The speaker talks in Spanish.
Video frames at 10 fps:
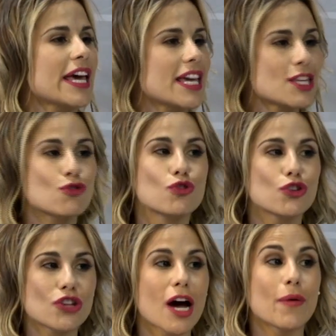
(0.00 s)
Y tú no
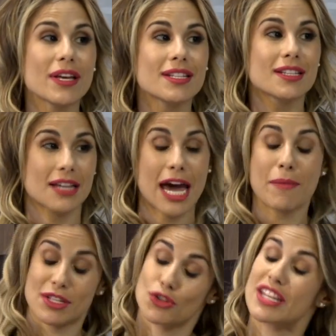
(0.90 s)
sabes
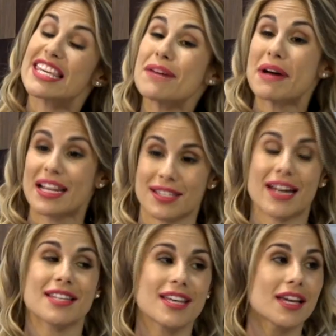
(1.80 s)
Además, yo tenía
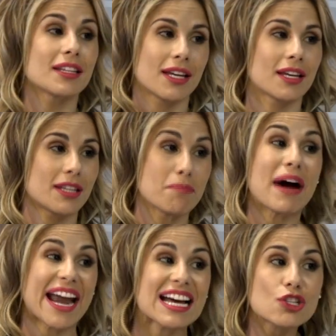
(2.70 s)
malestares de,
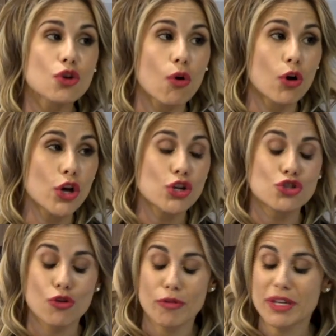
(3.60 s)
embarazo.
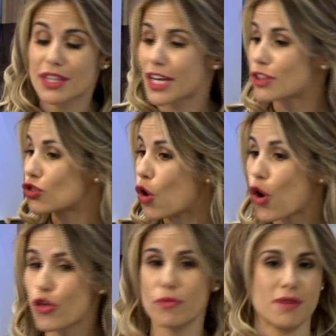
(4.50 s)
Yo vomité
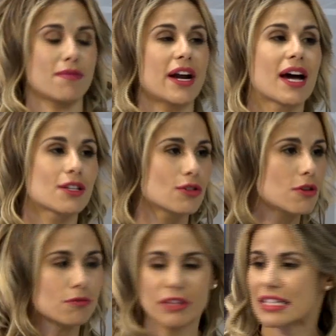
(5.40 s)
todo mi embarazo
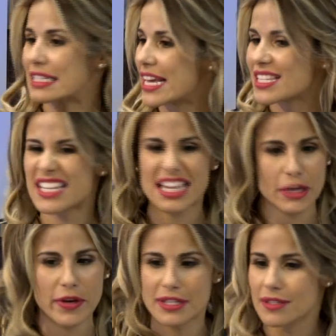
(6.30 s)
unas 6, 7
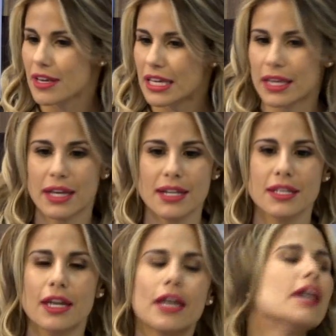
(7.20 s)
veces seguidas.
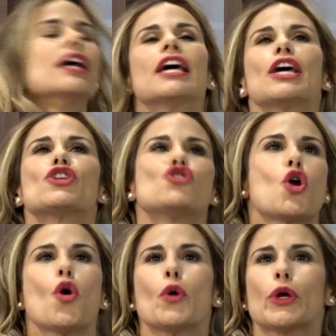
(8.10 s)
Yo
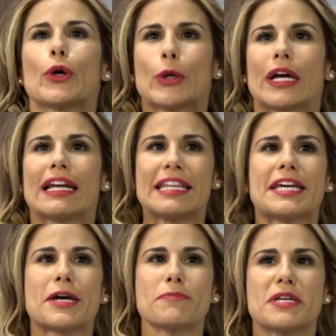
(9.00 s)
lo único que le
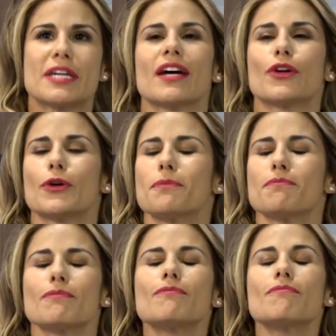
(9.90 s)
dije a mi hija, yo,
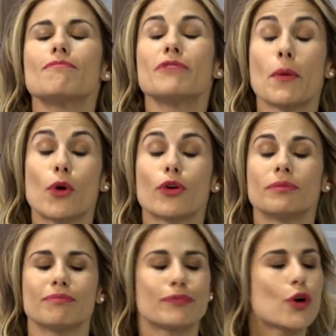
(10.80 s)
mi amor,
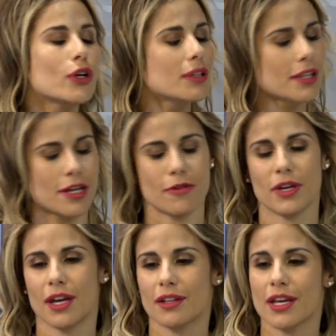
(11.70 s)
pórtate
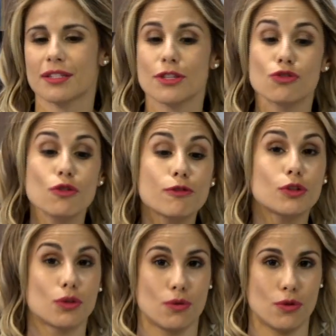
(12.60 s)
bien, este es tu
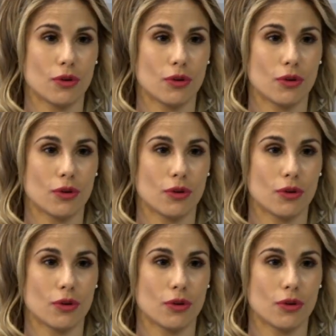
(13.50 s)
futuro,